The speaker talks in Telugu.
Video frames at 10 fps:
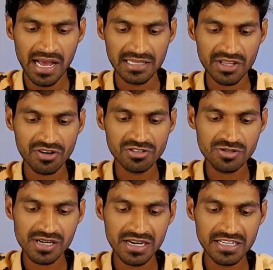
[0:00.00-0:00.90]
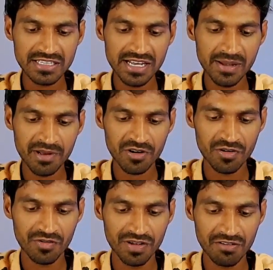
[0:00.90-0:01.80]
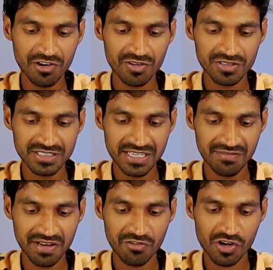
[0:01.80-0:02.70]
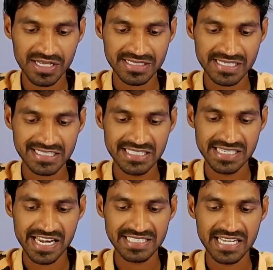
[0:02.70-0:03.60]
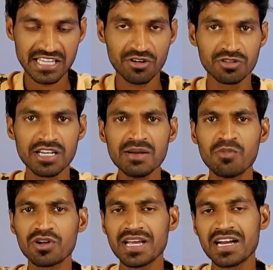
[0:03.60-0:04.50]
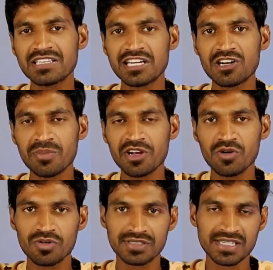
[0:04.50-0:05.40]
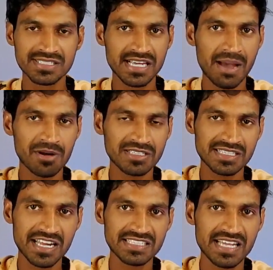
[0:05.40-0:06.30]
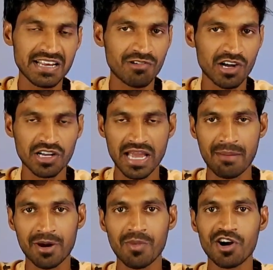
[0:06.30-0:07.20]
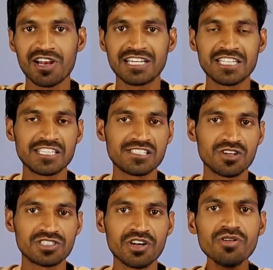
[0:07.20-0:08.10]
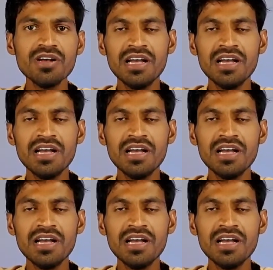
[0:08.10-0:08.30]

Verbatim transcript: అండ్ తర్వాత చూసినట్టయితే మనకు వివో నుంచి వివో ఎక్స్ సిక్స్టీ సిరీస్ అయితే ఉంది ముఖ్యంగా దీంట్లో మీకు జిస్ కెమెరా సిరీస్ అని ఒక కెమెరా మోడల్ అయితే తీసుకొచ్చారు